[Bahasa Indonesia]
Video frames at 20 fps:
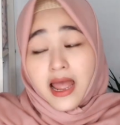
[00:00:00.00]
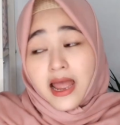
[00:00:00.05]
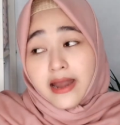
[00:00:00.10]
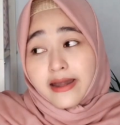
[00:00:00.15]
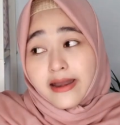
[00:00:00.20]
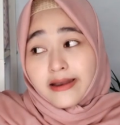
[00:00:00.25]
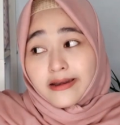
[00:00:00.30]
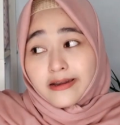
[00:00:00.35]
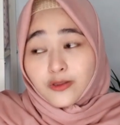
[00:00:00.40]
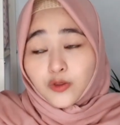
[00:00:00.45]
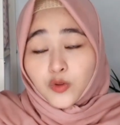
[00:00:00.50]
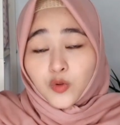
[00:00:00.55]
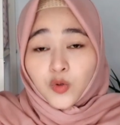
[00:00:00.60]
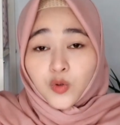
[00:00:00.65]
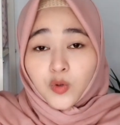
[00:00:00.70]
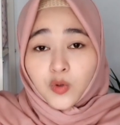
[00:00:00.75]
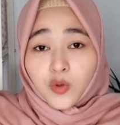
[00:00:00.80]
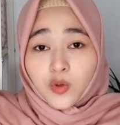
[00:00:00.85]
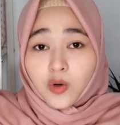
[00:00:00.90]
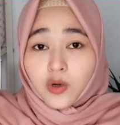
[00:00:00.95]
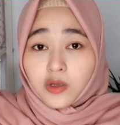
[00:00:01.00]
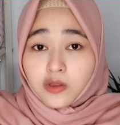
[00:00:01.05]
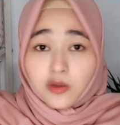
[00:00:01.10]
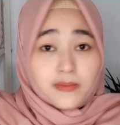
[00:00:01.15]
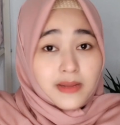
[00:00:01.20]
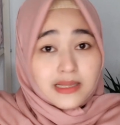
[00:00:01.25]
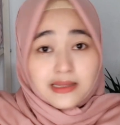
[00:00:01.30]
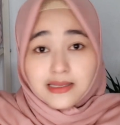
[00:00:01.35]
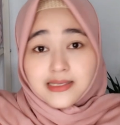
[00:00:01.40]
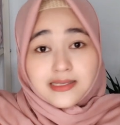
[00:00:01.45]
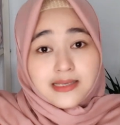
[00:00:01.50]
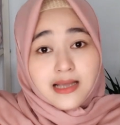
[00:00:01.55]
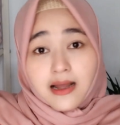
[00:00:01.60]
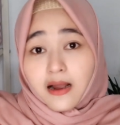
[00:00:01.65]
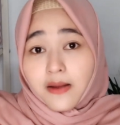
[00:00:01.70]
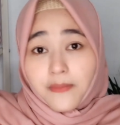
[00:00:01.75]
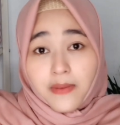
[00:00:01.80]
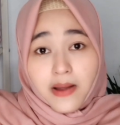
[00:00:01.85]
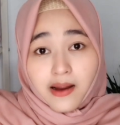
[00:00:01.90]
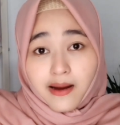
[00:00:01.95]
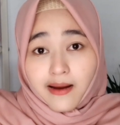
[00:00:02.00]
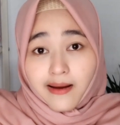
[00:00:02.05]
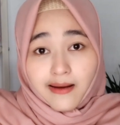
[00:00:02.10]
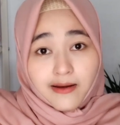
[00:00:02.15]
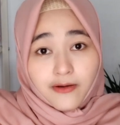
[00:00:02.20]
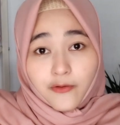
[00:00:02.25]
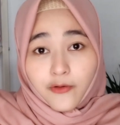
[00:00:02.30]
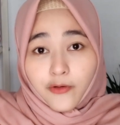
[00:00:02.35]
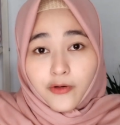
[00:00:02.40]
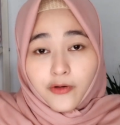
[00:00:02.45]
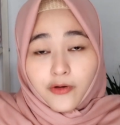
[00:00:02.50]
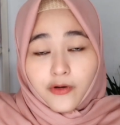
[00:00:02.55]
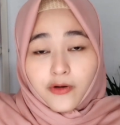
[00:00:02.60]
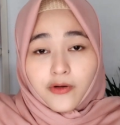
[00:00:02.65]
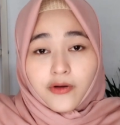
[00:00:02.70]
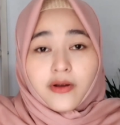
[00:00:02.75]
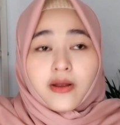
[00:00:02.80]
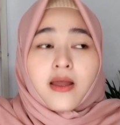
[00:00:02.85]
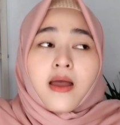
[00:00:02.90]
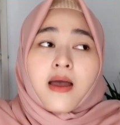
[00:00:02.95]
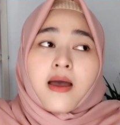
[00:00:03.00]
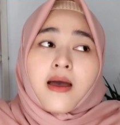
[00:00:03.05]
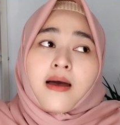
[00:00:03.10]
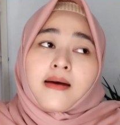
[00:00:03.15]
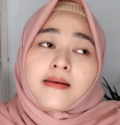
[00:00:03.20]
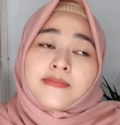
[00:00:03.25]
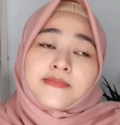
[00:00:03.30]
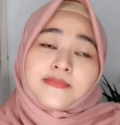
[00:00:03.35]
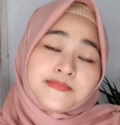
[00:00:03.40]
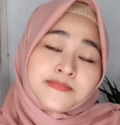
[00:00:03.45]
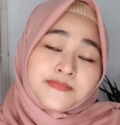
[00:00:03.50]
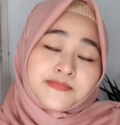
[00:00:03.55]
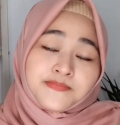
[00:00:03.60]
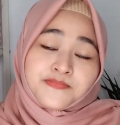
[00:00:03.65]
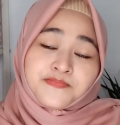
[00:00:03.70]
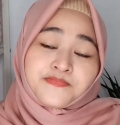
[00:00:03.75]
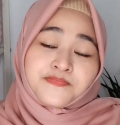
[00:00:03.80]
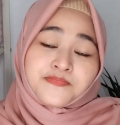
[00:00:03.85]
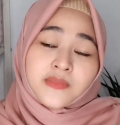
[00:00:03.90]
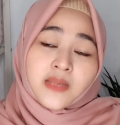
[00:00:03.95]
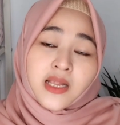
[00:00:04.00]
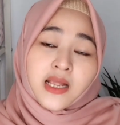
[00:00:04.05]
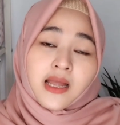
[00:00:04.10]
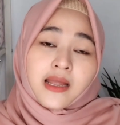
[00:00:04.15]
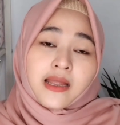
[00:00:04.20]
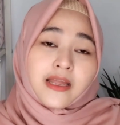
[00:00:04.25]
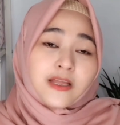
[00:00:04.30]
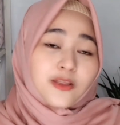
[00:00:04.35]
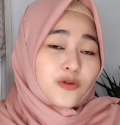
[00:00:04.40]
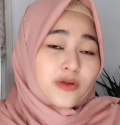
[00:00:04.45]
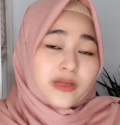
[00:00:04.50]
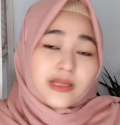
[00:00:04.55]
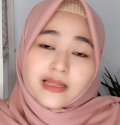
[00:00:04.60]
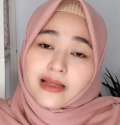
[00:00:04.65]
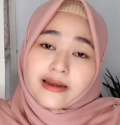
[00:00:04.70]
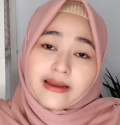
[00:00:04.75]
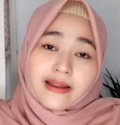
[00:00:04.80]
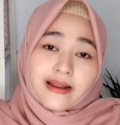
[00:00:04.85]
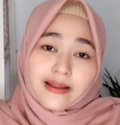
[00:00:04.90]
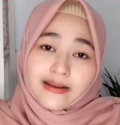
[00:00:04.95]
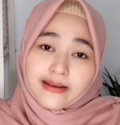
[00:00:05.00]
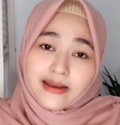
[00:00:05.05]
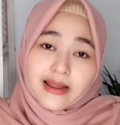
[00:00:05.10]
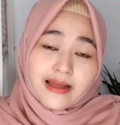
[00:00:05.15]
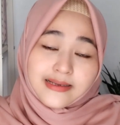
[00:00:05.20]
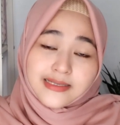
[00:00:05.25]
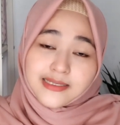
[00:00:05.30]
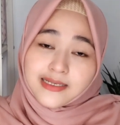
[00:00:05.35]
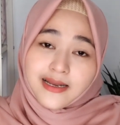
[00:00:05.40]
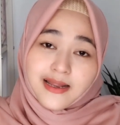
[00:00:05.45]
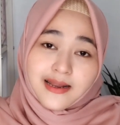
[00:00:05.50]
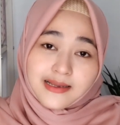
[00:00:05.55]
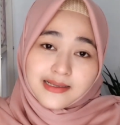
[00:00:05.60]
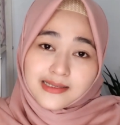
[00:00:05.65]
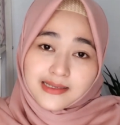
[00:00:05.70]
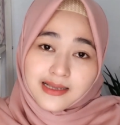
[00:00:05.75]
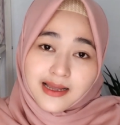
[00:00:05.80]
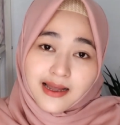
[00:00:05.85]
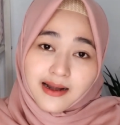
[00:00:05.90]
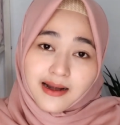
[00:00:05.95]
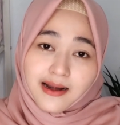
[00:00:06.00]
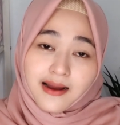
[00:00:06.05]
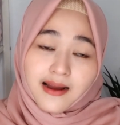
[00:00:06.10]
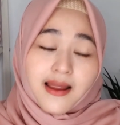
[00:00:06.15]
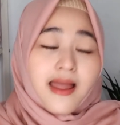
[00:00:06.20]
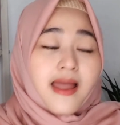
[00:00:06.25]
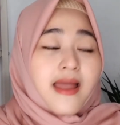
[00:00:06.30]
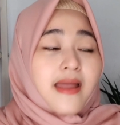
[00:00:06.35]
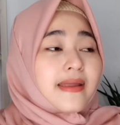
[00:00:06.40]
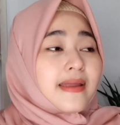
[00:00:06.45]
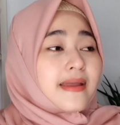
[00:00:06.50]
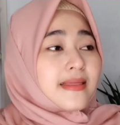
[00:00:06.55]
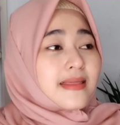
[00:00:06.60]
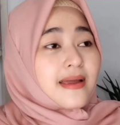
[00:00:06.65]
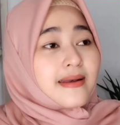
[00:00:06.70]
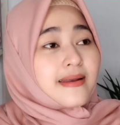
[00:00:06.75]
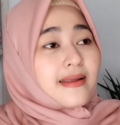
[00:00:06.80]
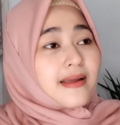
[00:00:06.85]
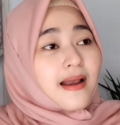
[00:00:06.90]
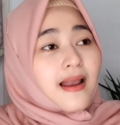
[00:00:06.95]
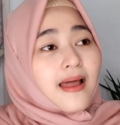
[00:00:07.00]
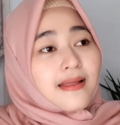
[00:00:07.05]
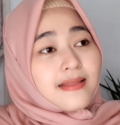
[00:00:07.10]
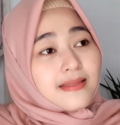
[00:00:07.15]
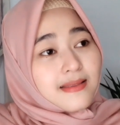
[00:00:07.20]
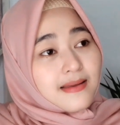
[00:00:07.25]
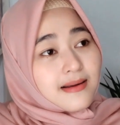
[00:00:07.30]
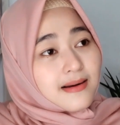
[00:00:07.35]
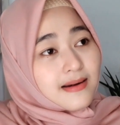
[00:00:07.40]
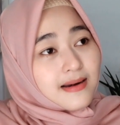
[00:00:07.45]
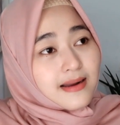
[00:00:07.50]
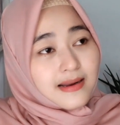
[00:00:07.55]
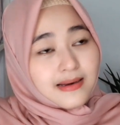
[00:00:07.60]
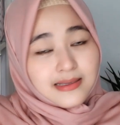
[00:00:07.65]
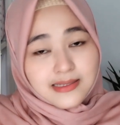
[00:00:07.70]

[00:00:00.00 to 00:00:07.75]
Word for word: dan itu otomatis nggak kepake dong. Hmm itu kita delete aja dari sekarang kita declutter dari